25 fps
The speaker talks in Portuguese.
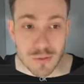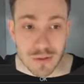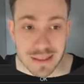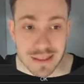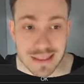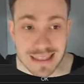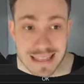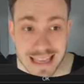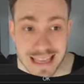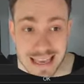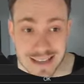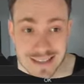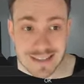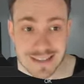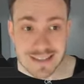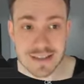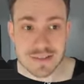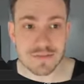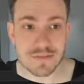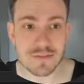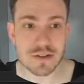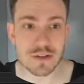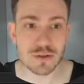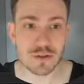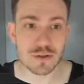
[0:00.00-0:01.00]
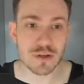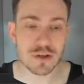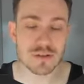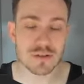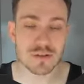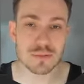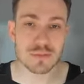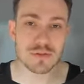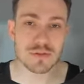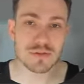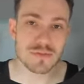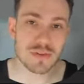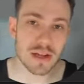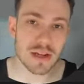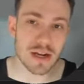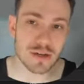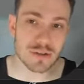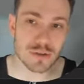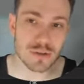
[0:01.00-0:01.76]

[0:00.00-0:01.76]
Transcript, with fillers: Nesse vídeo nós vamos falar